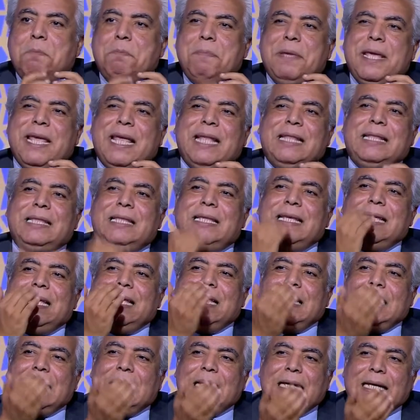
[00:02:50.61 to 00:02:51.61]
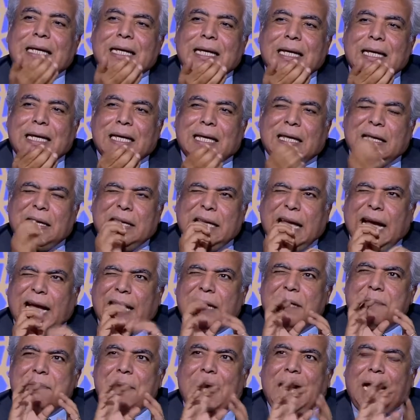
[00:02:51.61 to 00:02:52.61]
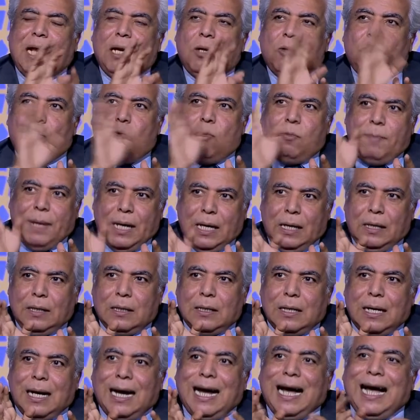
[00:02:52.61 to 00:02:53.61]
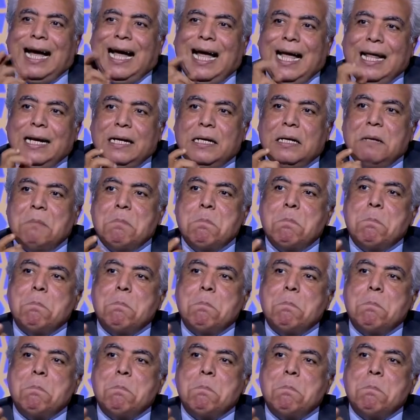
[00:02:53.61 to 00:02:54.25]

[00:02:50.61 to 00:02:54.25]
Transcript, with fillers: بيدي يعني معلومه عن